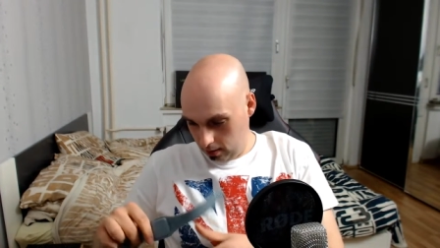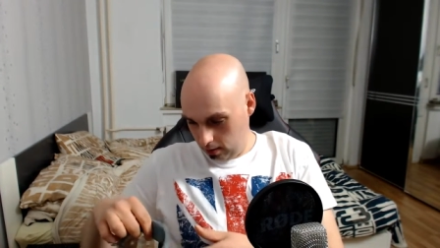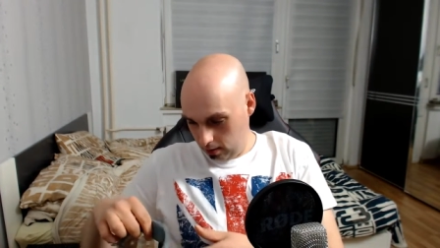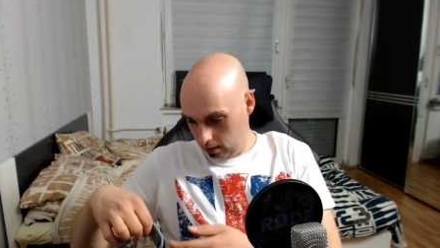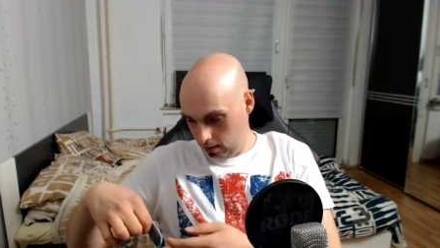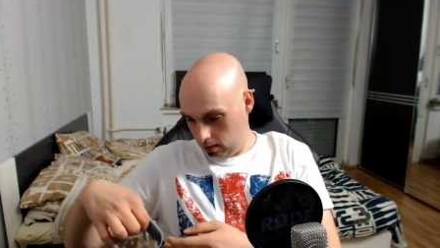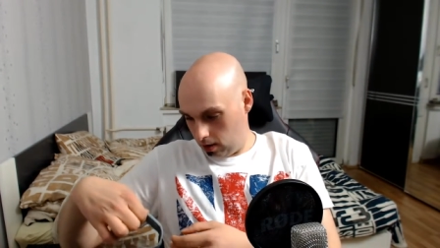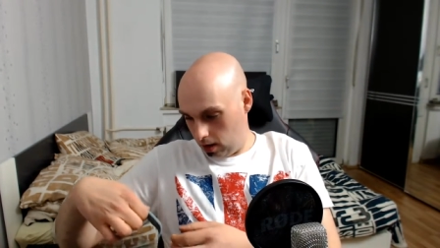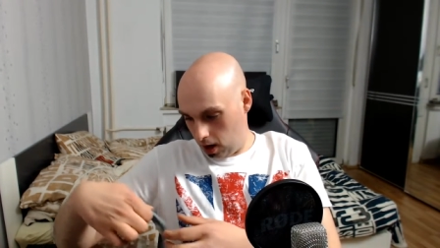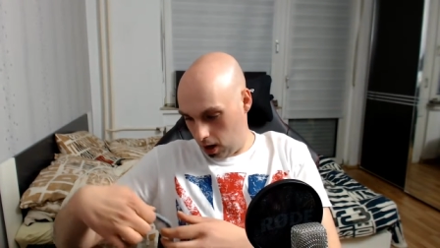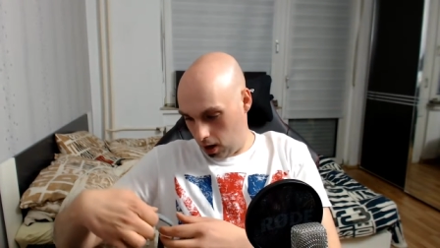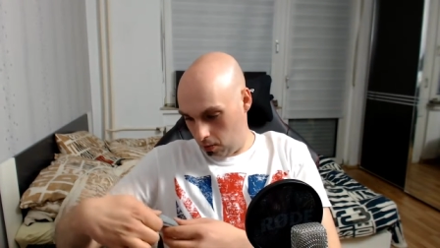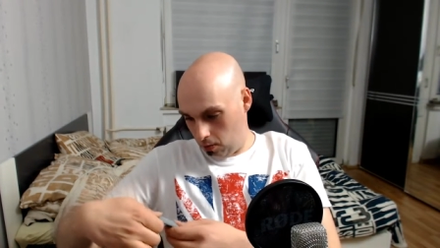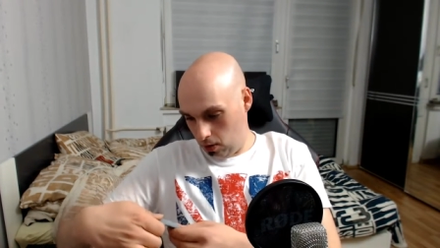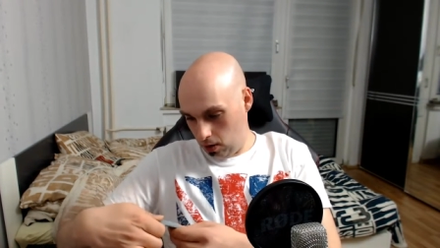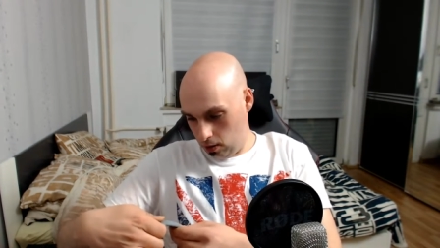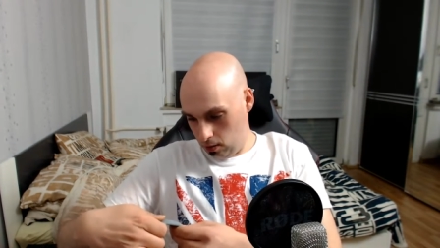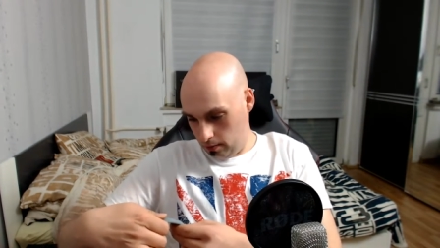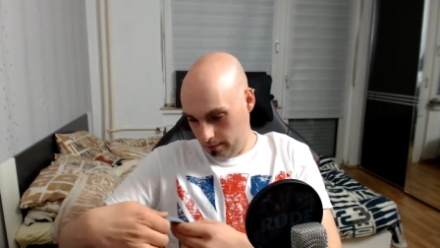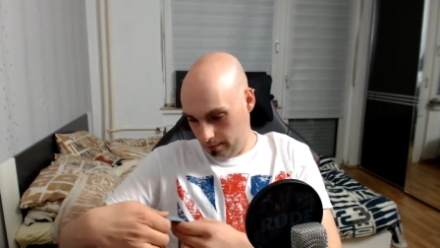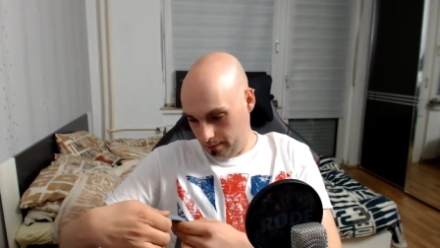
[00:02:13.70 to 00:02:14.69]
Aber
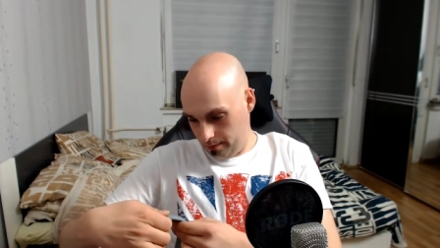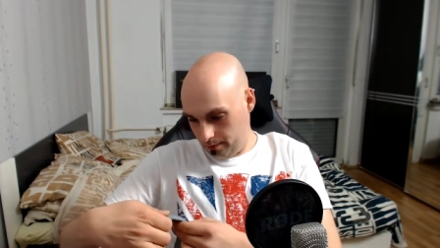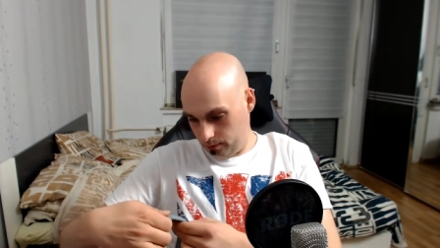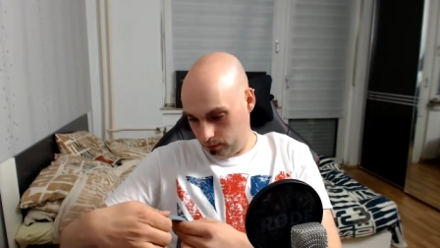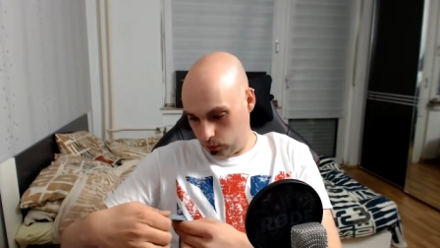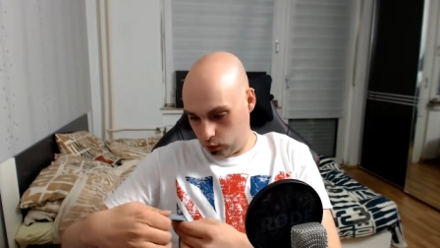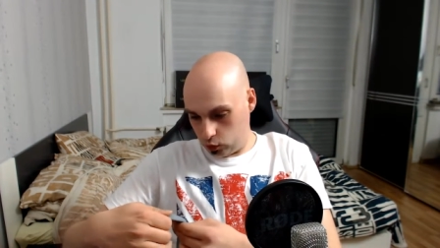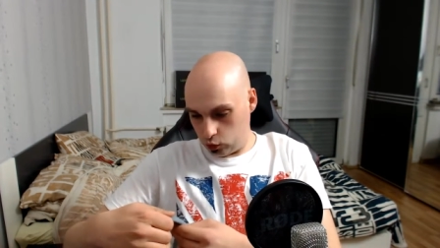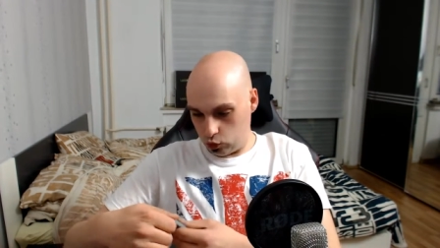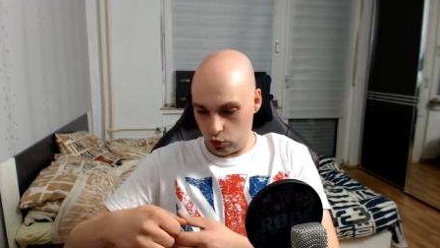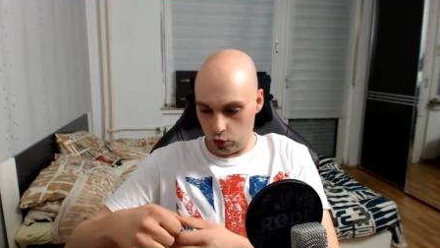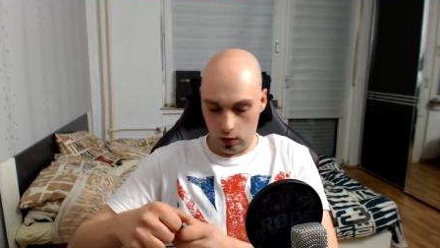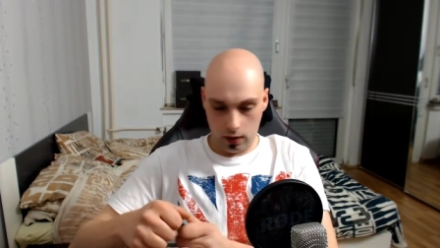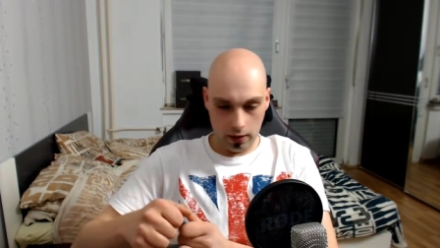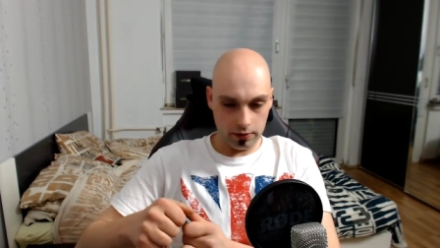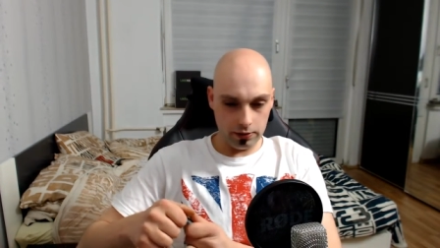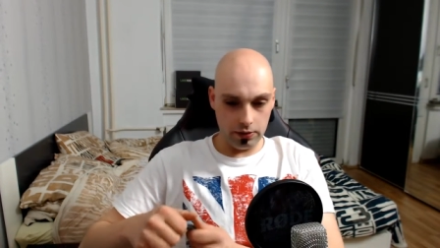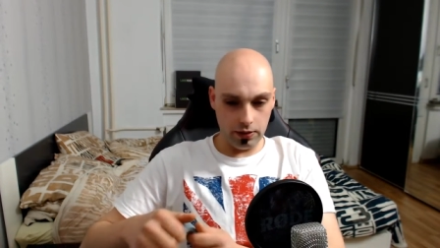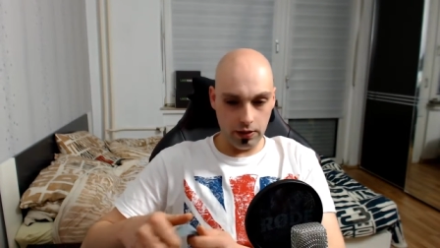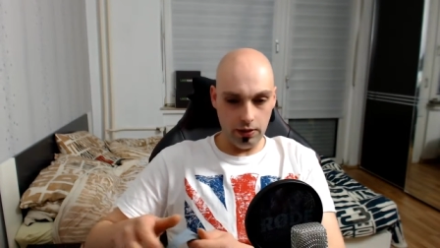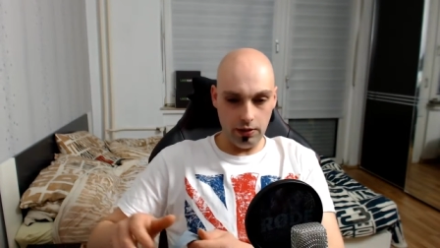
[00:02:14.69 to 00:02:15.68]
so an
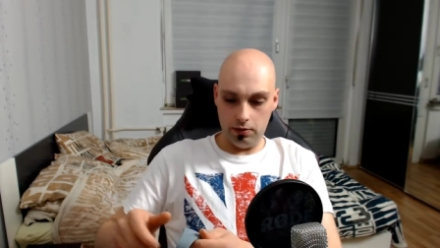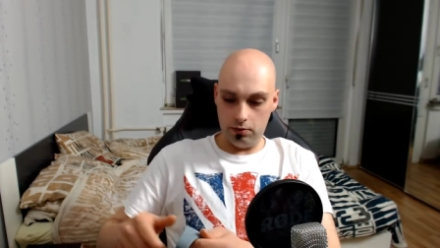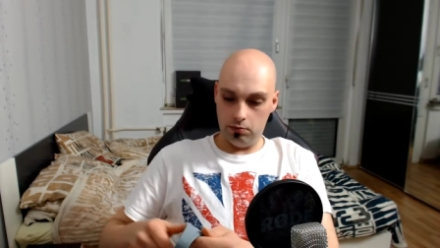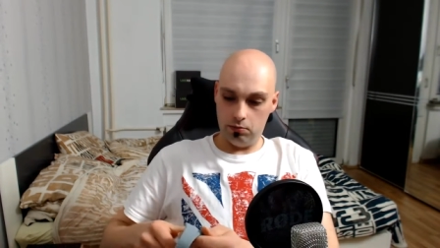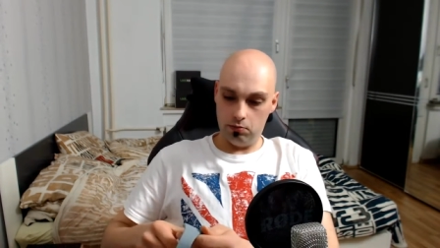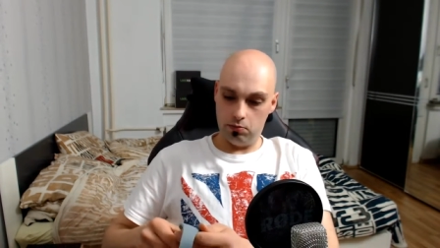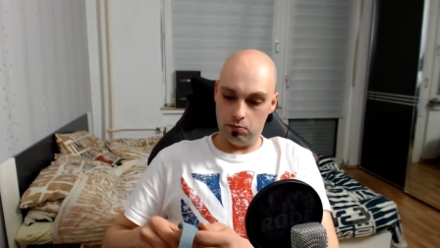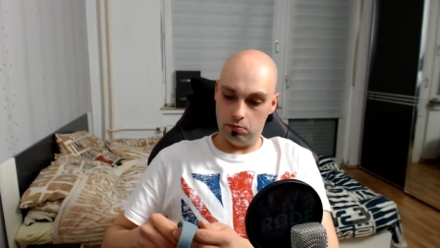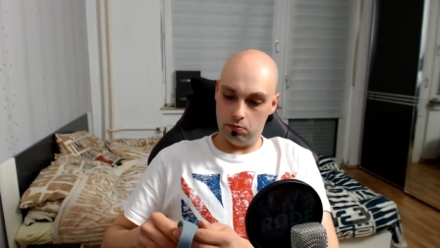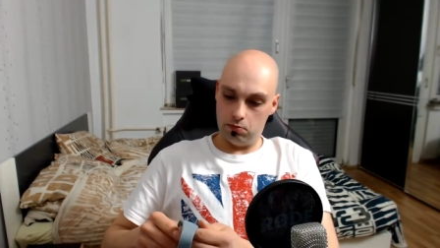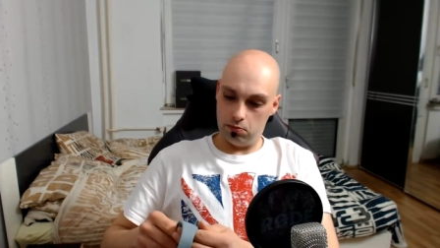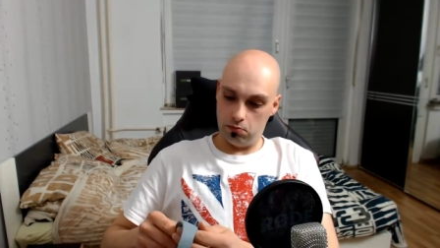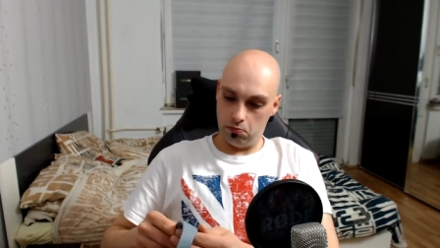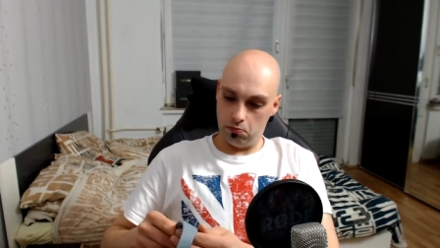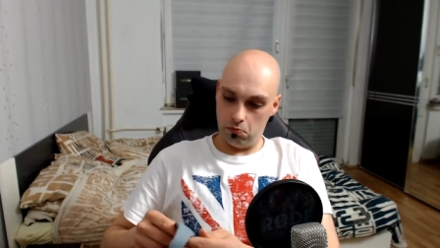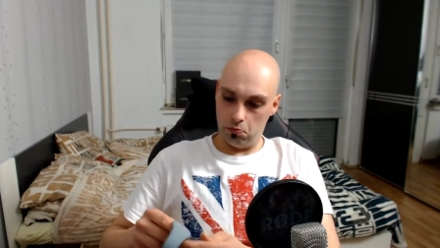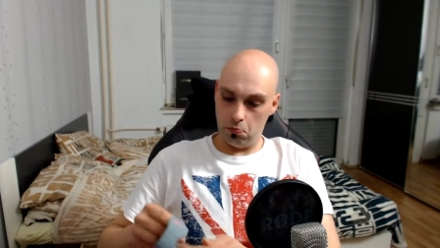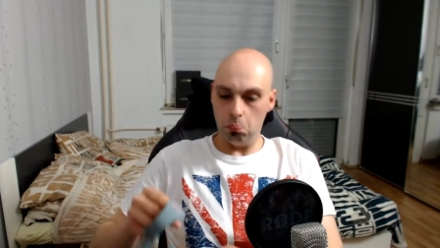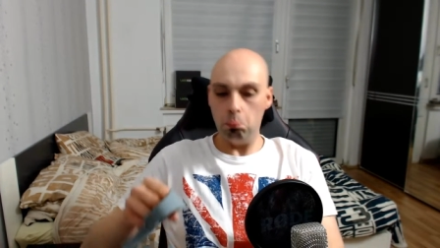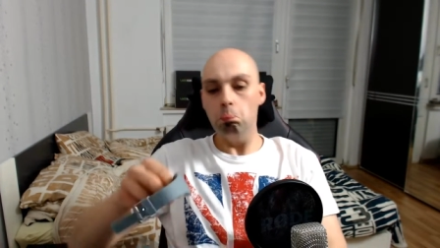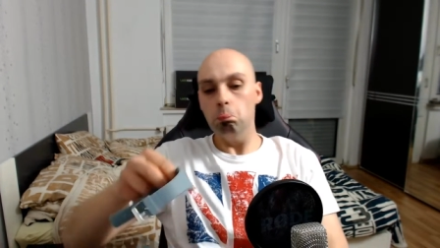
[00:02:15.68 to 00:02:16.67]
sich,
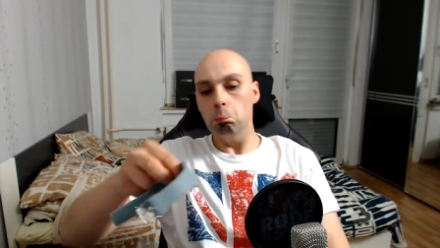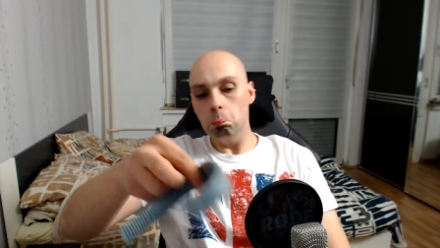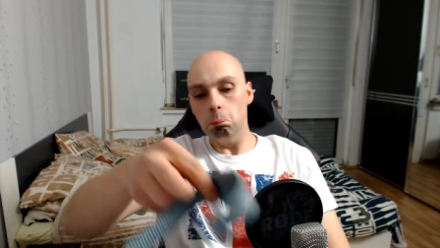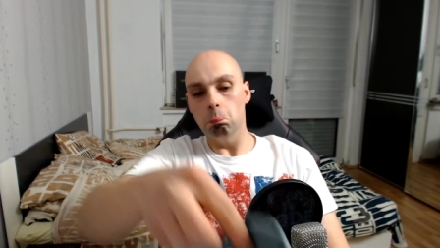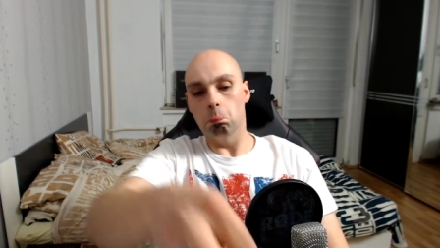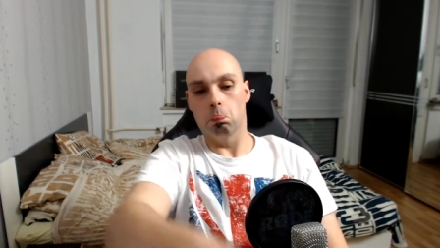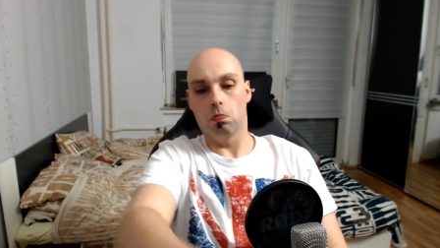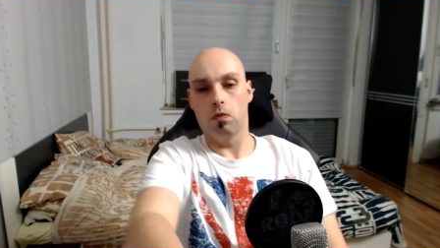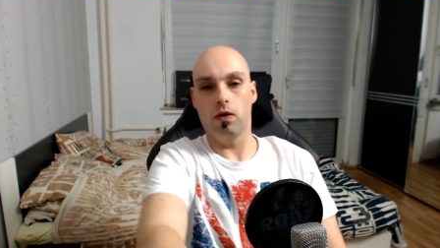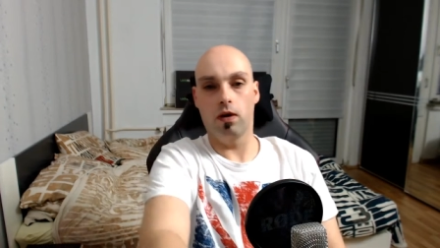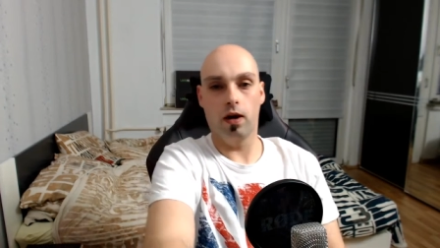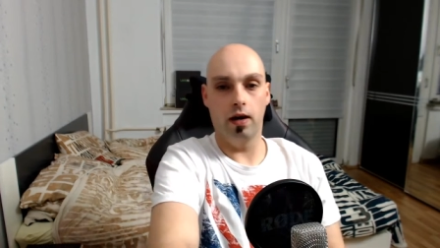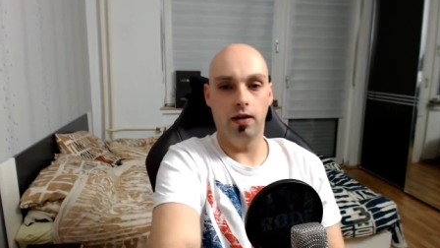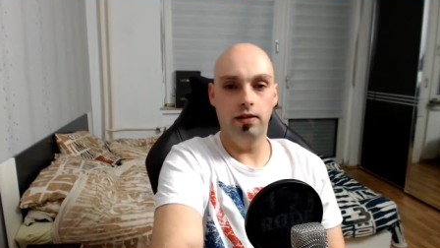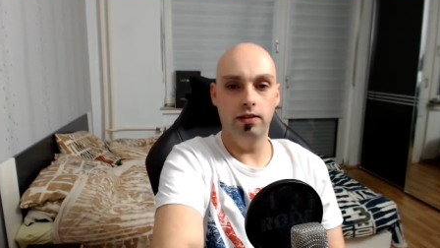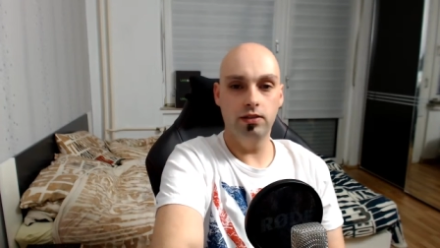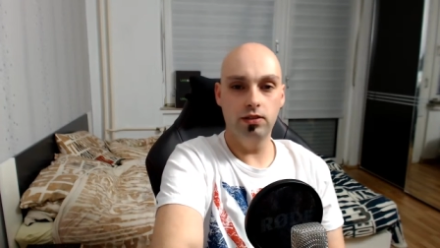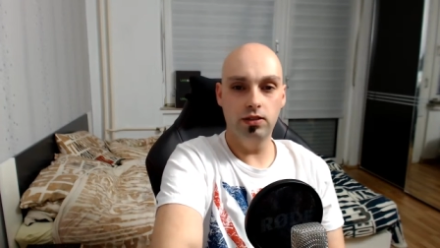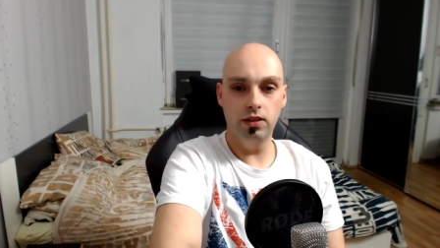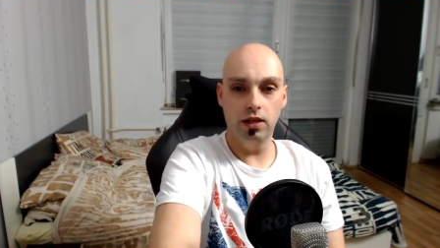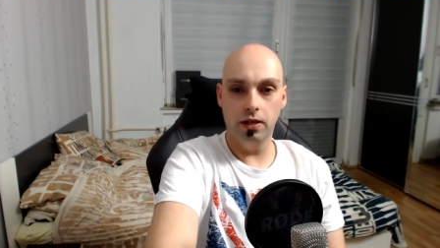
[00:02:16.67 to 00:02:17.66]
geile
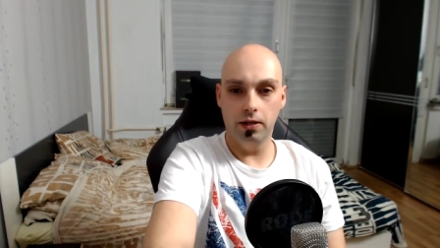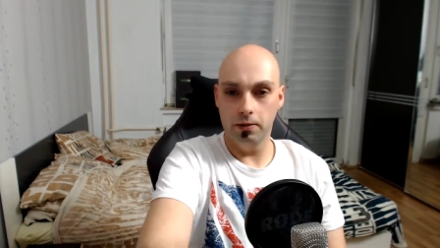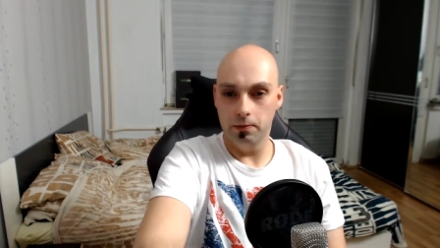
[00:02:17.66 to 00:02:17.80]
Idee.